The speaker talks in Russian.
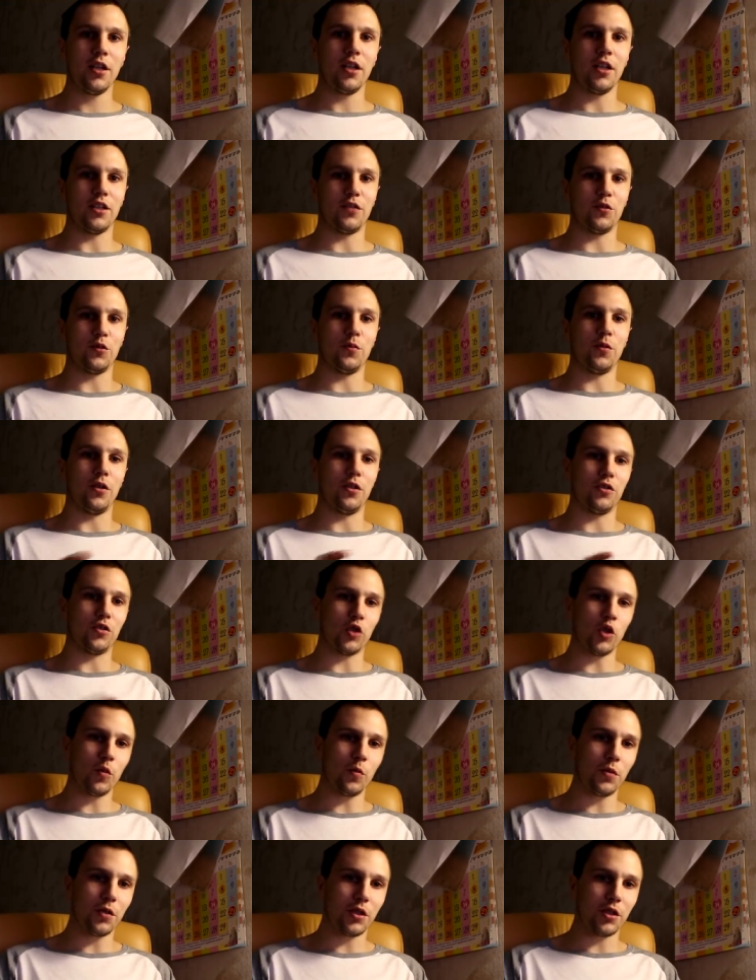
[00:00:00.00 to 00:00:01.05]
Это вот были
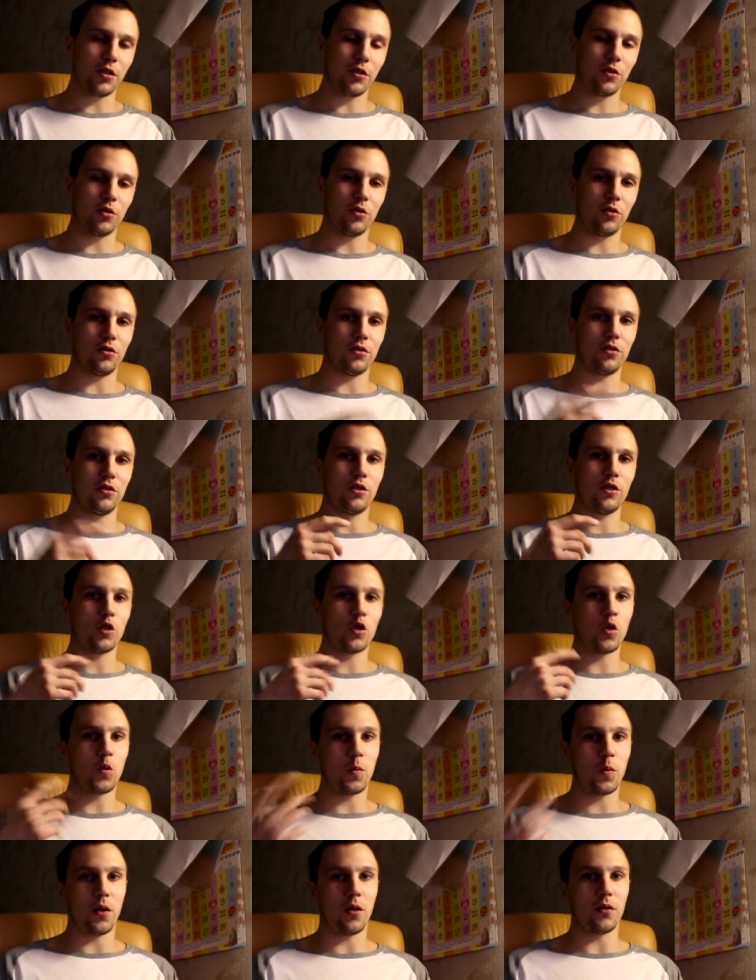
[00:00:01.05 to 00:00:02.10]
столбики, то есть
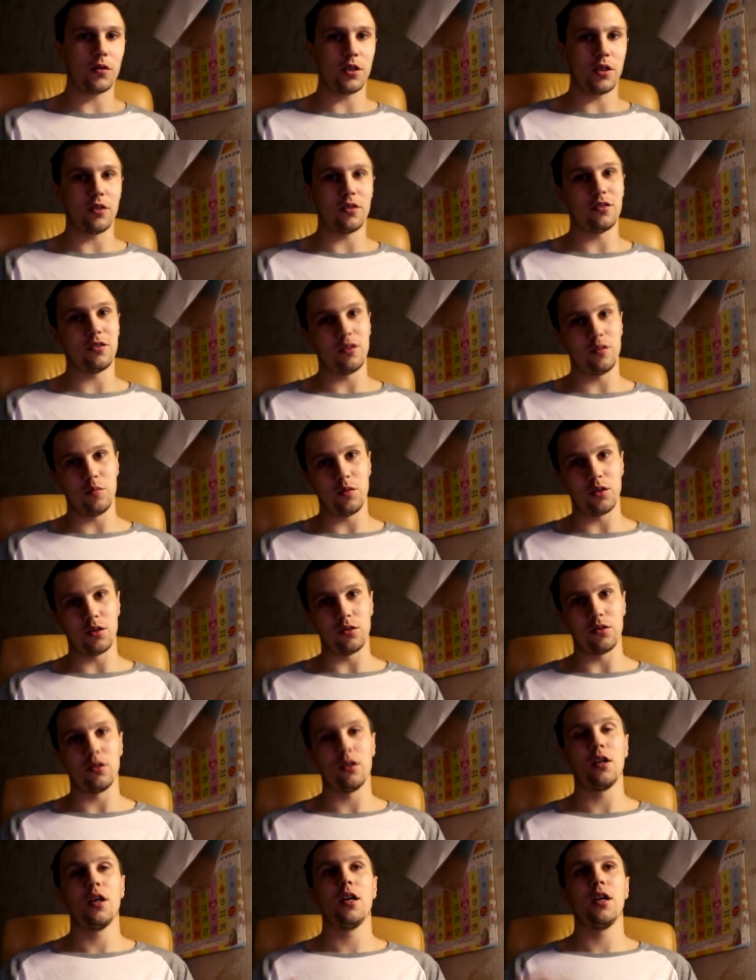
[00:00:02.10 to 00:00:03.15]
докупал я цемент,
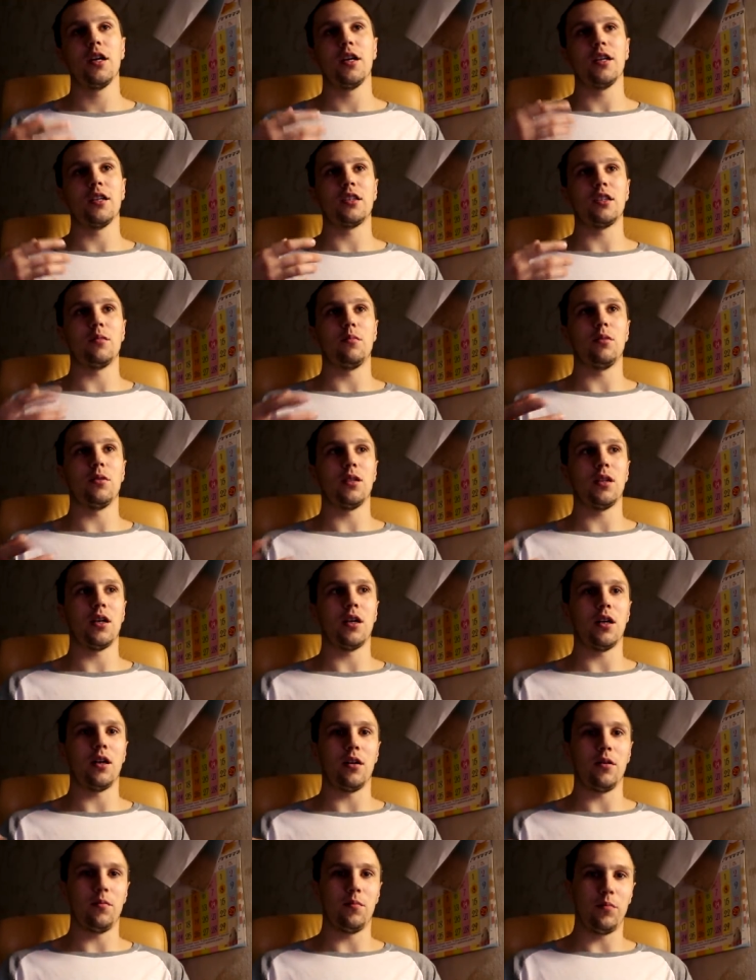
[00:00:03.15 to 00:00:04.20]
это была